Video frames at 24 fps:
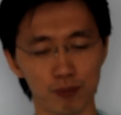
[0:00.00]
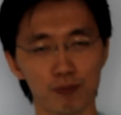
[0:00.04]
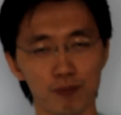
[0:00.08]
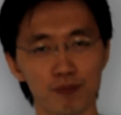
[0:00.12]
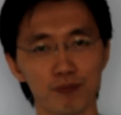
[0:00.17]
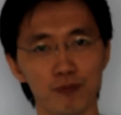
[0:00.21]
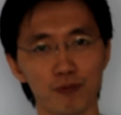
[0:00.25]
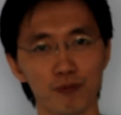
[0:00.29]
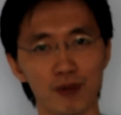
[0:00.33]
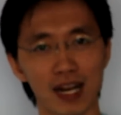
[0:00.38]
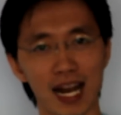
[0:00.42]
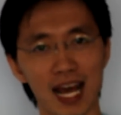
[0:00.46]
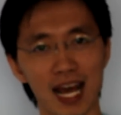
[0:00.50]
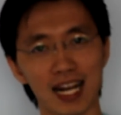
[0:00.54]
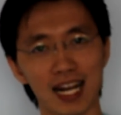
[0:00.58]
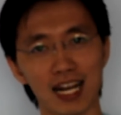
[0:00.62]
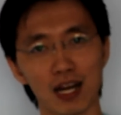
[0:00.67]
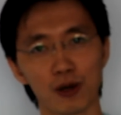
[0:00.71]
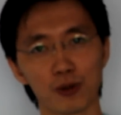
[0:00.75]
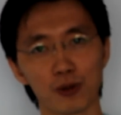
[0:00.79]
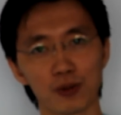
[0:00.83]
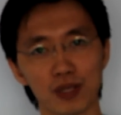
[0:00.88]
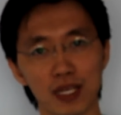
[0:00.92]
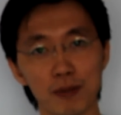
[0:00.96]
เวลา
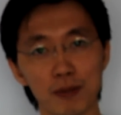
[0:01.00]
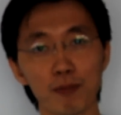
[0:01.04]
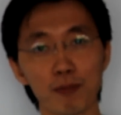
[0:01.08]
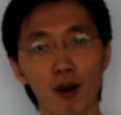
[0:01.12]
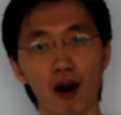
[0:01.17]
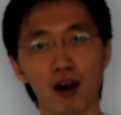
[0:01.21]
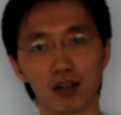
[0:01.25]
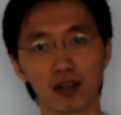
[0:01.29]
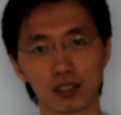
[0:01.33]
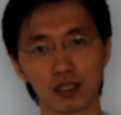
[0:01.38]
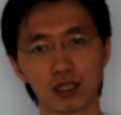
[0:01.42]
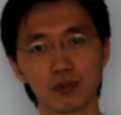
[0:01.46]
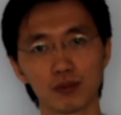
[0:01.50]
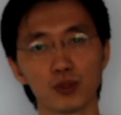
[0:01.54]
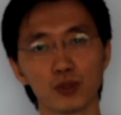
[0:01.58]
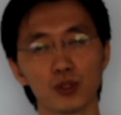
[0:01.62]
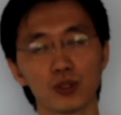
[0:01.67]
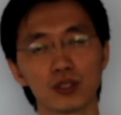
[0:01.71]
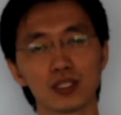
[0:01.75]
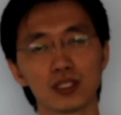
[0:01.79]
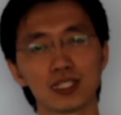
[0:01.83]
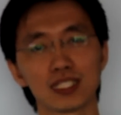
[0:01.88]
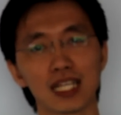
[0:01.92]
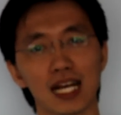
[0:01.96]
เรา Import ข้อมู
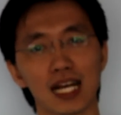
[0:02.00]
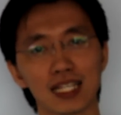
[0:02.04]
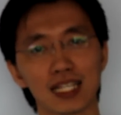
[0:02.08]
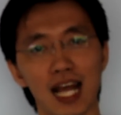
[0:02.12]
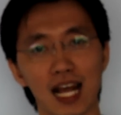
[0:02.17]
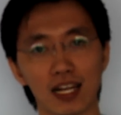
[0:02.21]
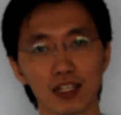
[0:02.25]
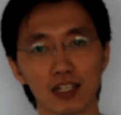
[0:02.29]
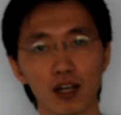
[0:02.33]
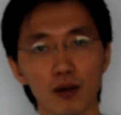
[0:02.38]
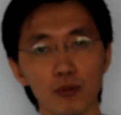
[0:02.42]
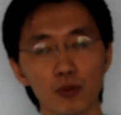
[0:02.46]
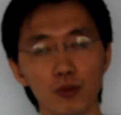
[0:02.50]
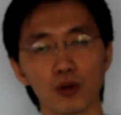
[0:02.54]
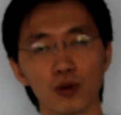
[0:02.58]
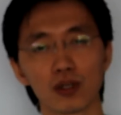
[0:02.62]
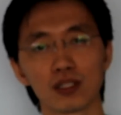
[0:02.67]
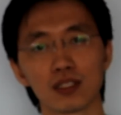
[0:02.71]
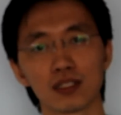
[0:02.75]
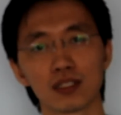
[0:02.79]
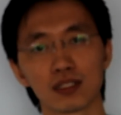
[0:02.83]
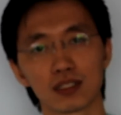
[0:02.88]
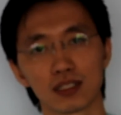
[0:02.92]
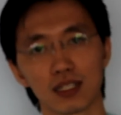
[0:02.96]
ลจากฐานข้อมูล
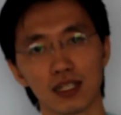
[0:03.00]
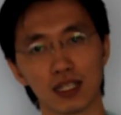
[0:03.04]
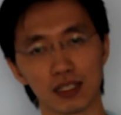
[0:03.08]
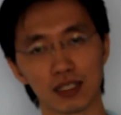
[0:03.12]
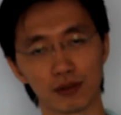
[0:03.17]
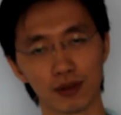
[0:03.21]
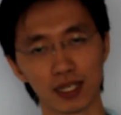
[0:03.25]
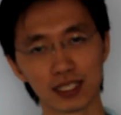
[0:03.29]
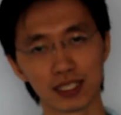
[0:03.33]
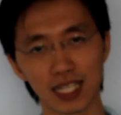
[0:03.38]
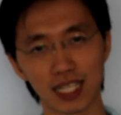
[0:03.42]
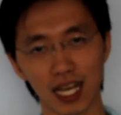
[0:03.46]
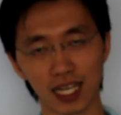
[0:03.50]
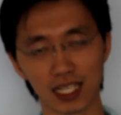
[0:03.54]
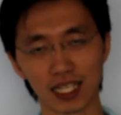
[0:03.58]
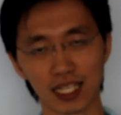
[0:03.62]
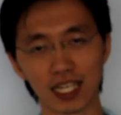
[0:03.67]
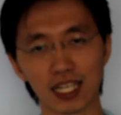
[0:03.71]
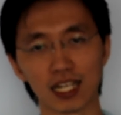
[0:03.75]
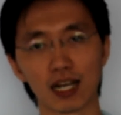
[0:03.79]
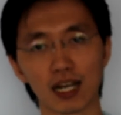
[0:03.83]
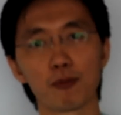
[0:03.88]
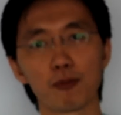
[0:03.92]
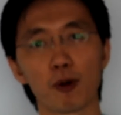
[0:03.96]
หรือว่าจากอี
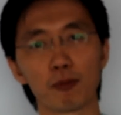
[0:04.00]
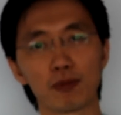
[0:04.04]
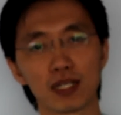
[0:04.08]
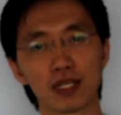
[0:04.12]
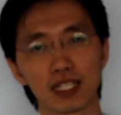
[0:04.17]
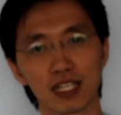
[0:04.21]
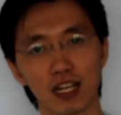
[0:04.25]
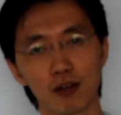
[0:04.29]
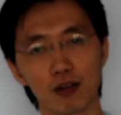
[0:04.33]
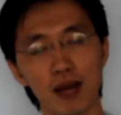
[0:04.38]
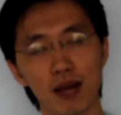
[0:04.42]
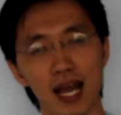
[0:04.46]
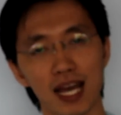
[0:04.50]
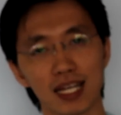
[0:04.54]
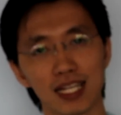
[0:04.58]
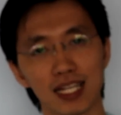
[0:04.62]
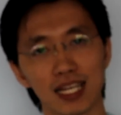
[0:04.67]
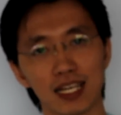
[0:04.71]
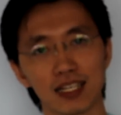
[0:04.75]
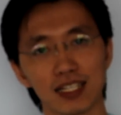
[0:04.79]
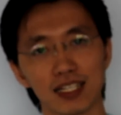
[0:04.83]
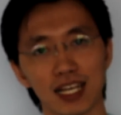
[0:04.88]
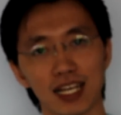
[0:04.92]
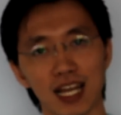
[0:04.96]
กระบบหนึ่งเข้ามา
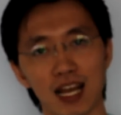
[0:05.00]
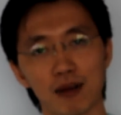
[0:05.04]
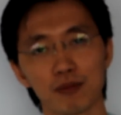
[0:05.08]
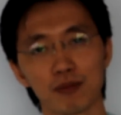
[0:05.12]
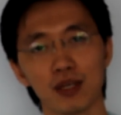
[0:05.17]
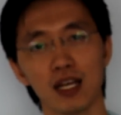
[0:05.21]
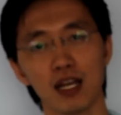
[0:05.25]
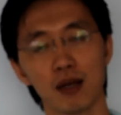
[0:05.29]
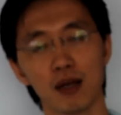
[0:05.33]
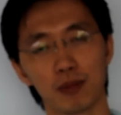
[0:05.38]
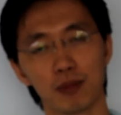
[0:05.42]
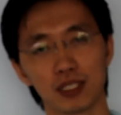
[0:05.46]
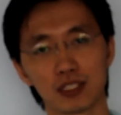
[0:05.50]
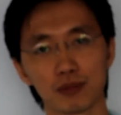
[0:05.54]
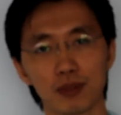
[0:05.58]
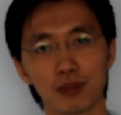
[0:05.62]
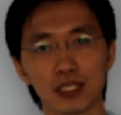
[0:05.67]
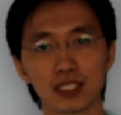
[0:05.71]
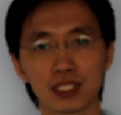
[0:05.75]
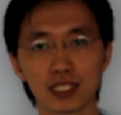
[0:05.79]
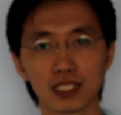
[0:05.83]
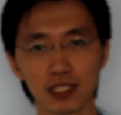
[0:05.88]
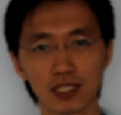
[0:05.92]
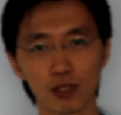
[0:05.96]
เนี่ยนะครับมันจะมี
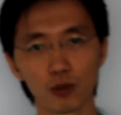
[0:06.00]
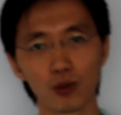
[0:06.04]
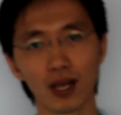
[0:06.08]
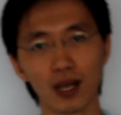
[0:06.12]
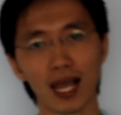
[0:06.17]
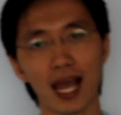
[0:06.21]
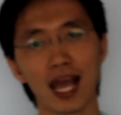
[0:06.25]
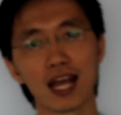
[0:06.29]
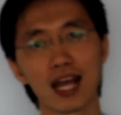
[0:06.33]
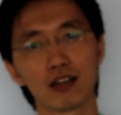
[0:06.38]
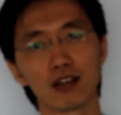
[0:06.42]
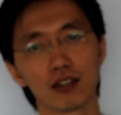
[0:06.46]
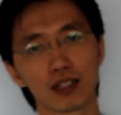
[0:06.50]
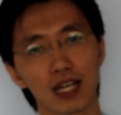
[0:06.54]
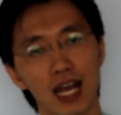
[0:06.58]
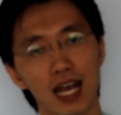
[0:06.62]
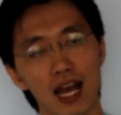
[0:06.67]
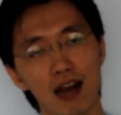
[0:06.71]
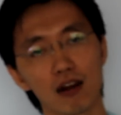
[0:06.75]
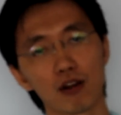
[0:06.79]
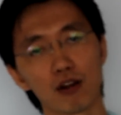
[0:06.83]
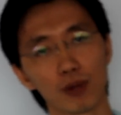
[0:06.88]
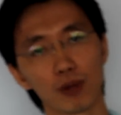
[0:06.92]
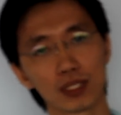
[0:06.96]
ชื่อลูกค้าของ
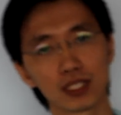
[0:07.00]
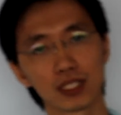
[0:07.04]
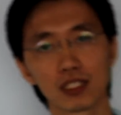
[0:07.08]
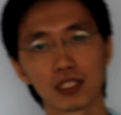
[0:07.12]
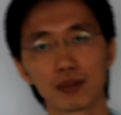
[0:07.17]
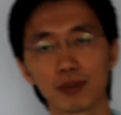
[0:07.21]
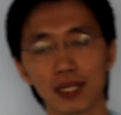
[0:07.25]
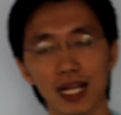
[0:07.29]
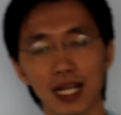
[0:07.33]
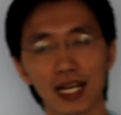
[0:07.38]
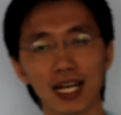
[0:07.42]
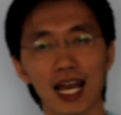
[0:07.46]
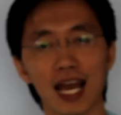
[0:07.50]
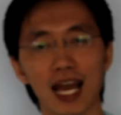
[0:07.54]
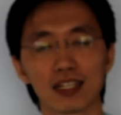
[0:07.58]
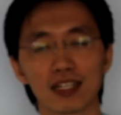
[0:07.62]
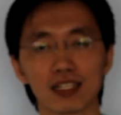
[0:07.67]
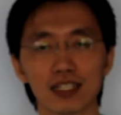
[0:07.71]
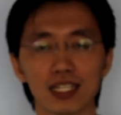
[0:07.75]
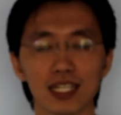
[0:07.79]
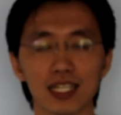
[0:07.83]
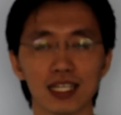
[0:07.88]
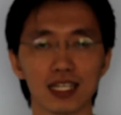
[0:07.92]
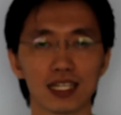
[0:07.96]
เขาหรือว่าชื่อพนักงาน
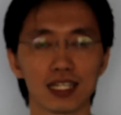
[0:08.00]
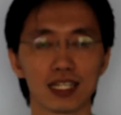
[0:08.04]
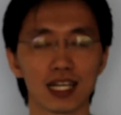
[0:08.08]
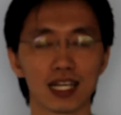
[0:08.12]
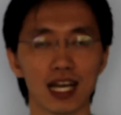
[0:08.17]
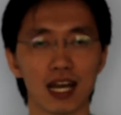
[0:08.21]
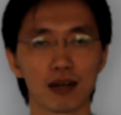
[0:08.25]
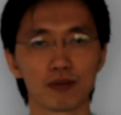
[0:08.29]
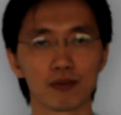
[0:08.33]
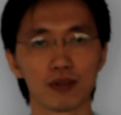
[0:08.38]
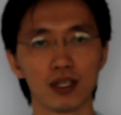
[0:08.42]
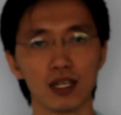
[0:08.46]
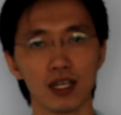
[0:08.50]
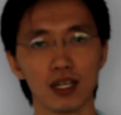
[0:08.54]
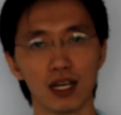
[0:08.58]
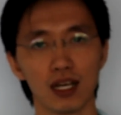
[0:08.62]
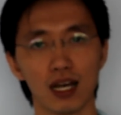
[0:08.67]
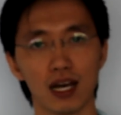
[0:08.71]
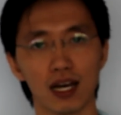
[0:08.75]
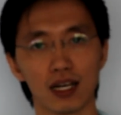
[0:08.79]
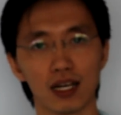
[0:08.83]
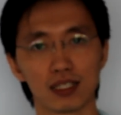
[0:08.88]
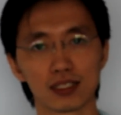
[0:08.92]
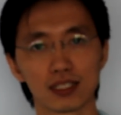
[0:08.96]
ก็ดีนะครับ
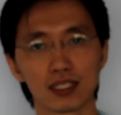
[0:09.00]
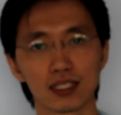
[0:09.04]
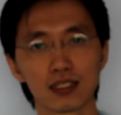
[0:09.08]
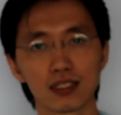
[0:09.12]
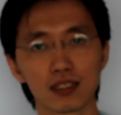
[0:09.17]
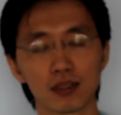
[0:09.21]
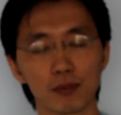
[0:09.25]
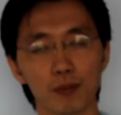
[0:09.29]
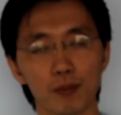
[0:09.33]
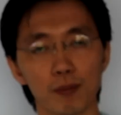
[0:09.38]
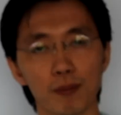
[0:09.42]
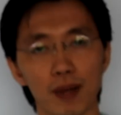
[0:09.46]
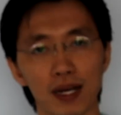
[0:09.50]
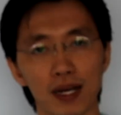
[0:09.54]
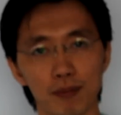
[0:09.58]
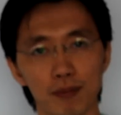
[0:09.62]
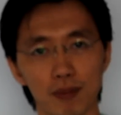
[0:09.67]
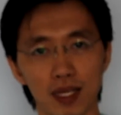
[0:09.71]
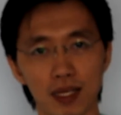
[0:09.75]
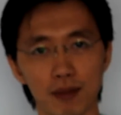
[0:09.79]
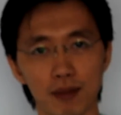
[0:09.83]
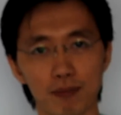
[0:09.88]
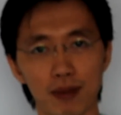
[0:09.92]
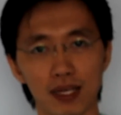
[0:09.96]
ซึ่งมัน
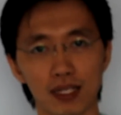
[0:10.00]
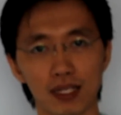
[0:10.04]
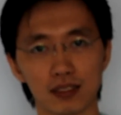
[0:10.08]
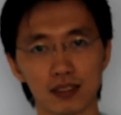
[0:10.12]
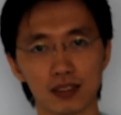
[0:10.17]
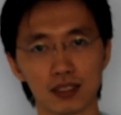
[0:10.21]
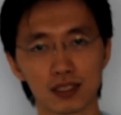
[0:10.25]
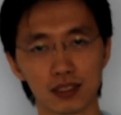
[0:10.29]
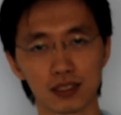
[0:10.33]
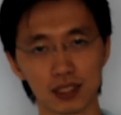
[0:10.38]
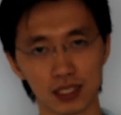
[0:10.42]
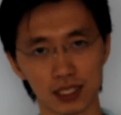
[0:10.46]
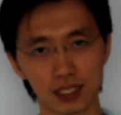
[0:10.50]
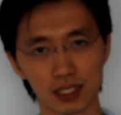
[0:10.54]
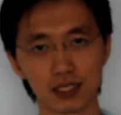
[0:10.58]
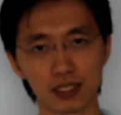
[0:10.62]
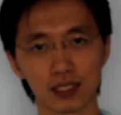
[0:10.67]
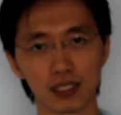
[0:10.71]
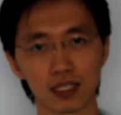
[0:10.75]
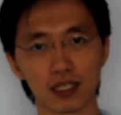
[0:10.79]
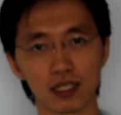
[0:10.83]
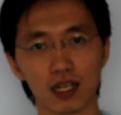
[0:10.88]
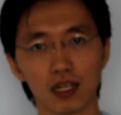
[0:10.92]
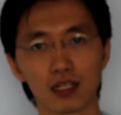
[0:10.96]
มีเป็นชื่อ
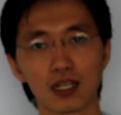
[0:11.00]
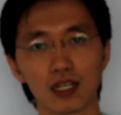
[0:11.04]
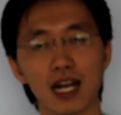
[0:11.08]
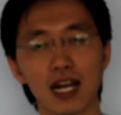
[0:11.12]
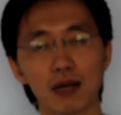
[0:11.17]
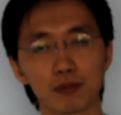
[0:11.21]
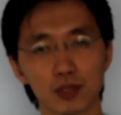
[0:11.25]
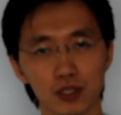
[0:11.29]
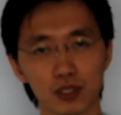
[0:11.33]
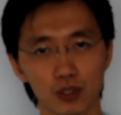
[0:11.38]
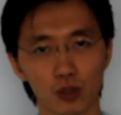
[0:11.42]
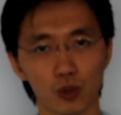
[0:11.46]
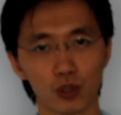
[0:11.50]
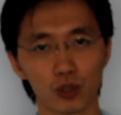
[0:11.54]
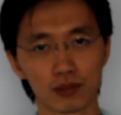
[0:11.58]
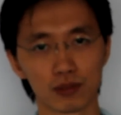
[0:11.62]
แล้วก็นามสกุล